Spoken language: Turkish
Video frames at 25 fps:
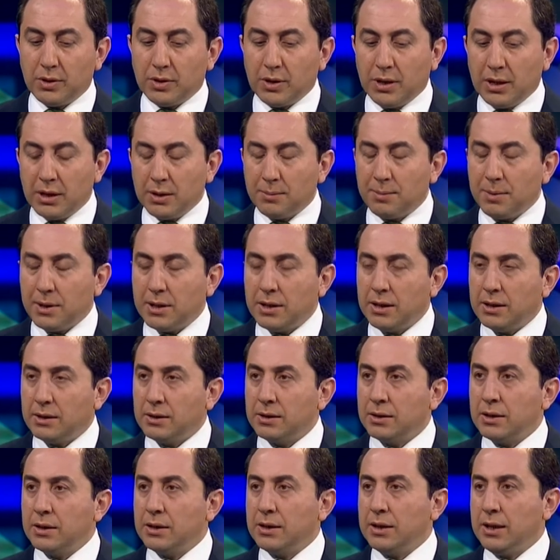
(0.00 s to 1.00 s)
Sağlık
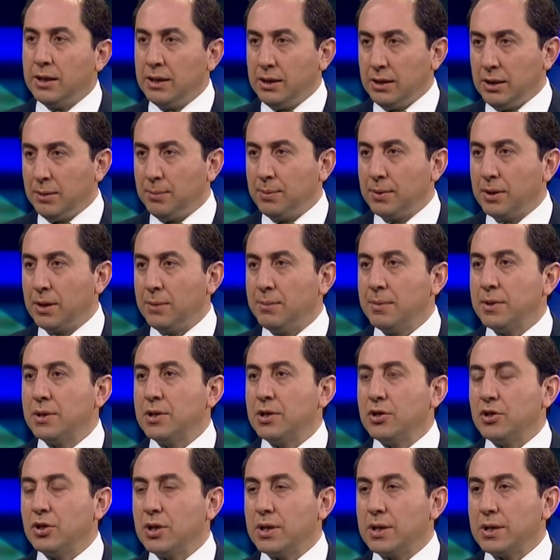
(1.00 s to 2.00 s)
Bakanlığı'nın yeni
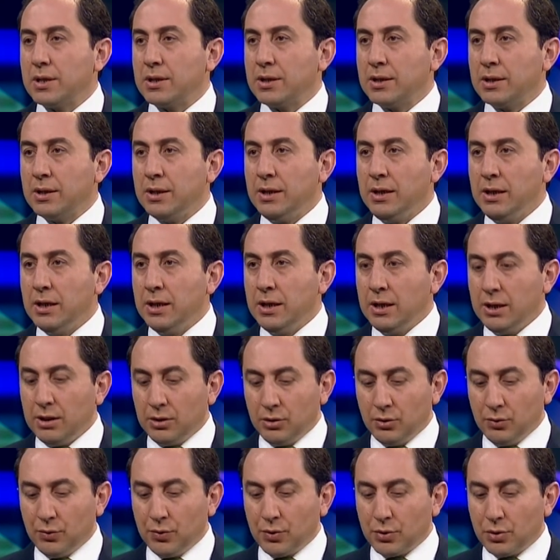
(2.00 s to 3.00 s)
yapılanması içerisinde
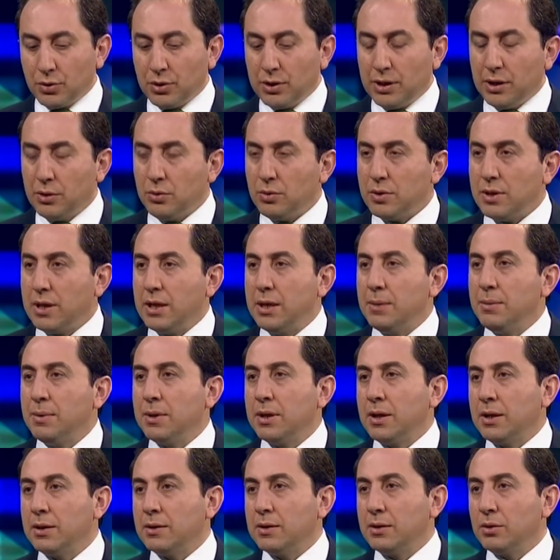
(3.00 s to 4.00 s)
nüfusun
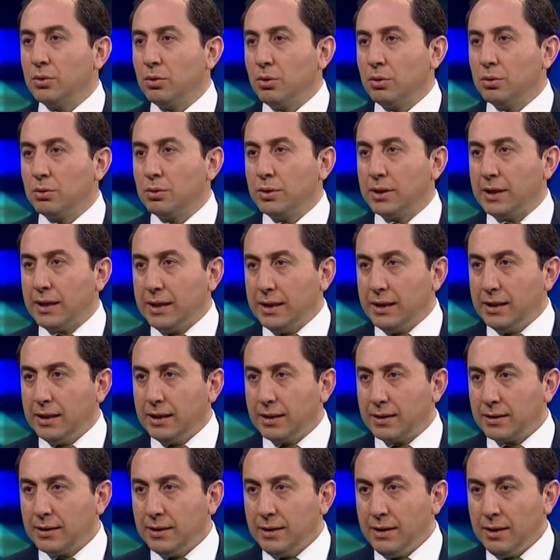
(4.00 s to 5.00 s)
750 bin altında olduğu
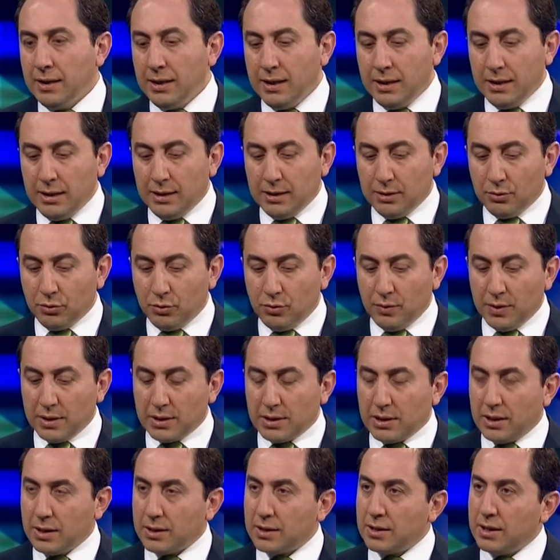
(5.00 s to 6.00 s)
illerde
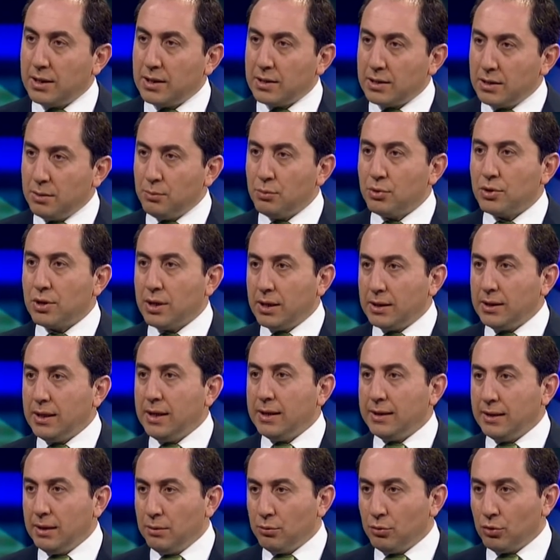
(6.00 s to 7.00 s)
üniversite hastanesine
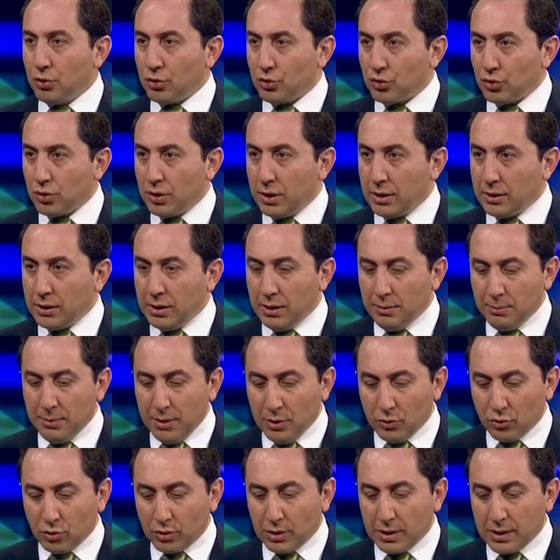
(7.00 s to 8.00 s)
müsaade edilmiyor şu anda. Hı.
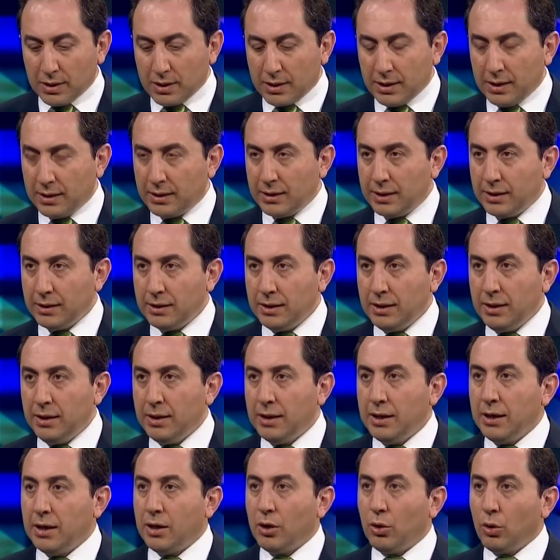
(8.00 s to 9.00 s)
Mevcut hastane
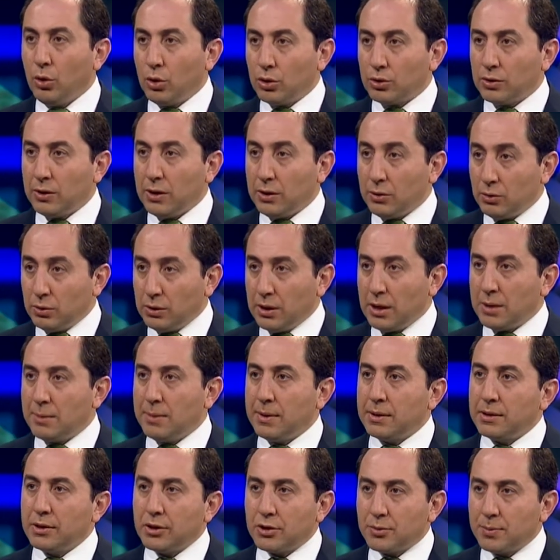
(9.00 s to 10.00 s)
ile ortak
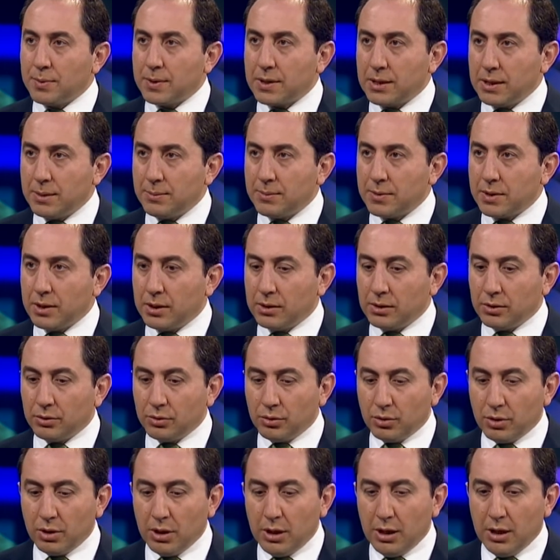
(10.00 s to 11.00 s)
kullanım anlaşması
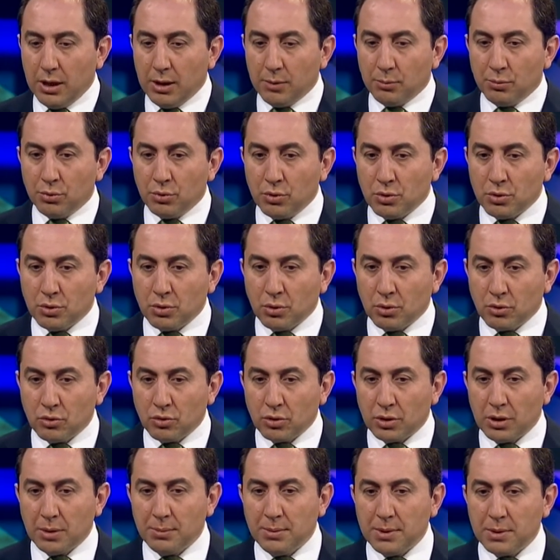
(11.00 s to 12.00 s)
imzalanıyor. Bunun
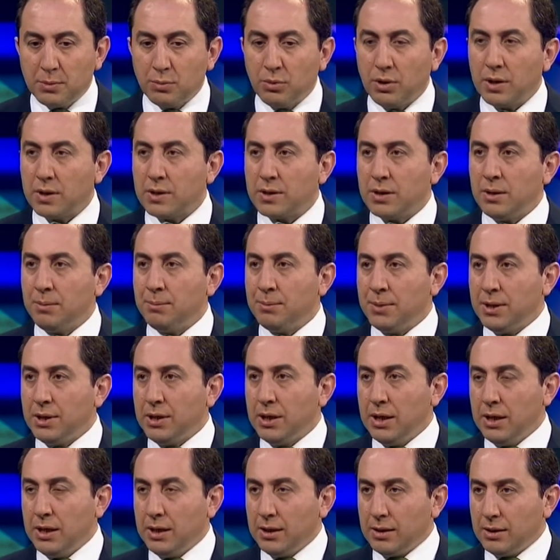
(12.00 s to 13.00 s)
sonucunda biz muazzam
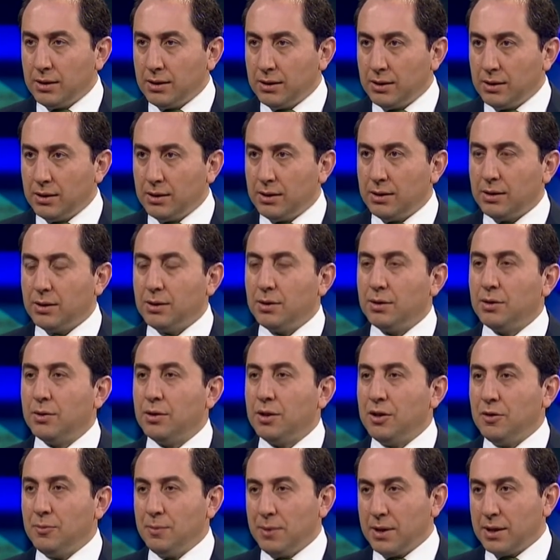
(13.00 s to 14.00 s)
bir
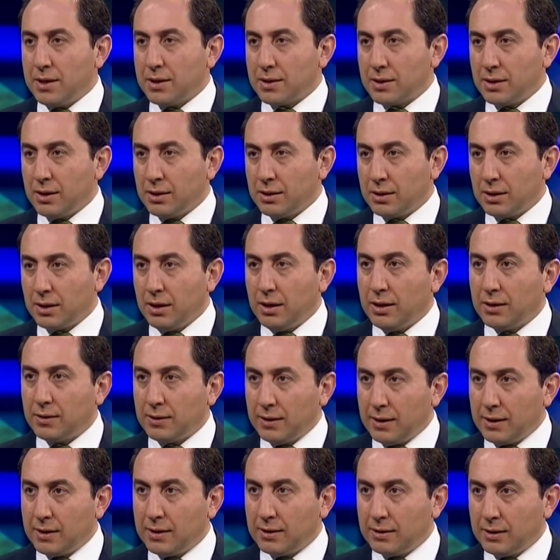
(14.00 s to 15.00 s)
e, ivme kazandık.
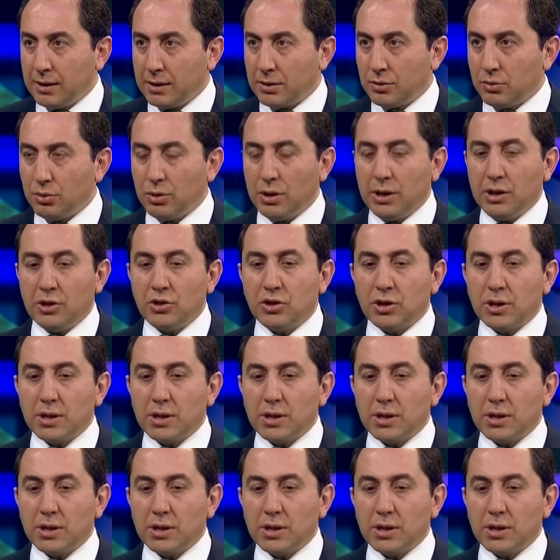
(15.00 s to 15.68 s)
6 ay kadar süre